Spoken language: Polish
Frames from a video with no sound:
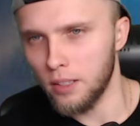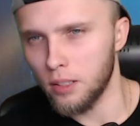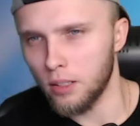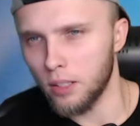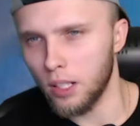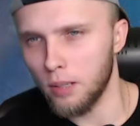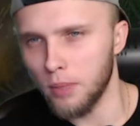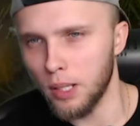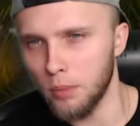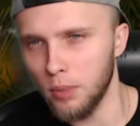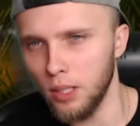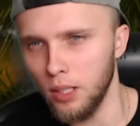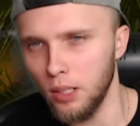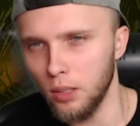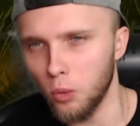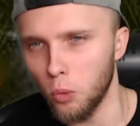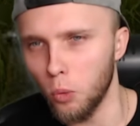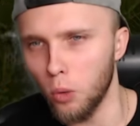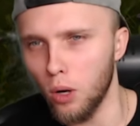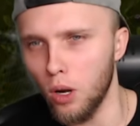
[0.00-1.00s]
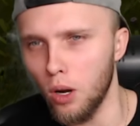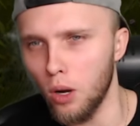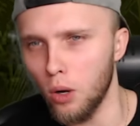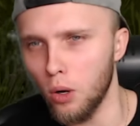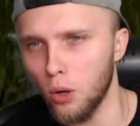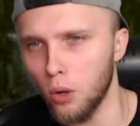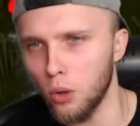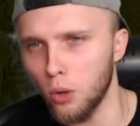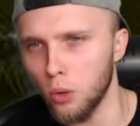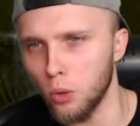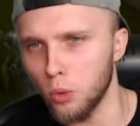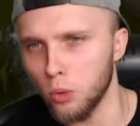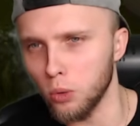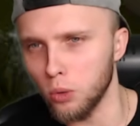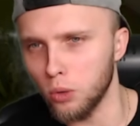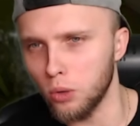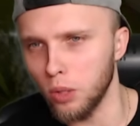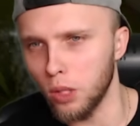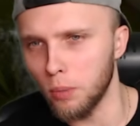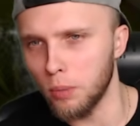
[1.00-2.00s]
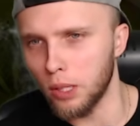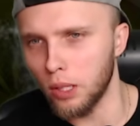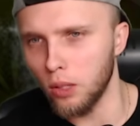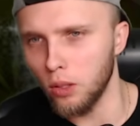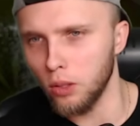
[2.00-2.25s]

co tutaj mamy? Wow, dobra,